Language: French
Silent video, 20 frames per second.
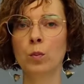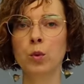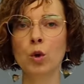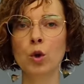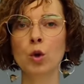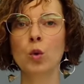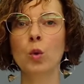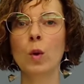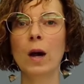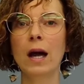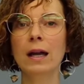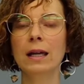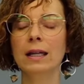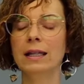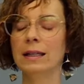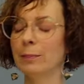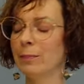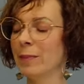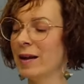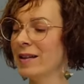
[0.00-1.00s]
Pourquoi
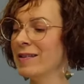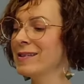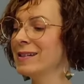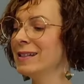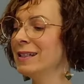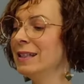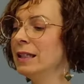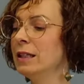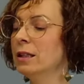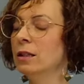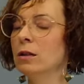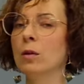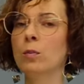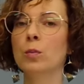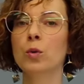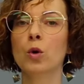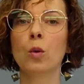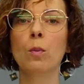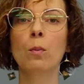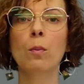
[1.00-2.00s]
parce qu'il est là
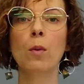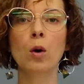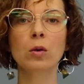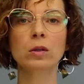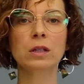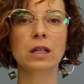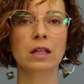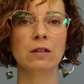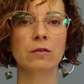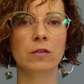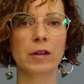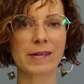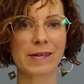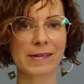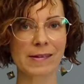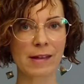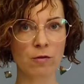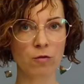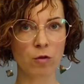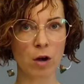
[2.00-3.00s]
pour montrer votre
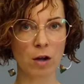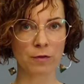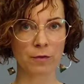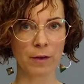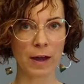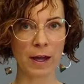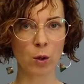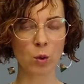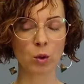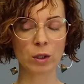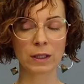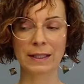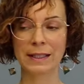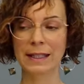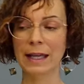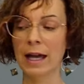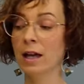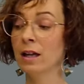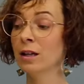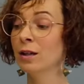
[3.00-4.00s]
savoir-faire au
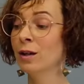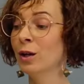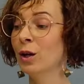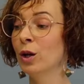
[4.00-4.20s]
client,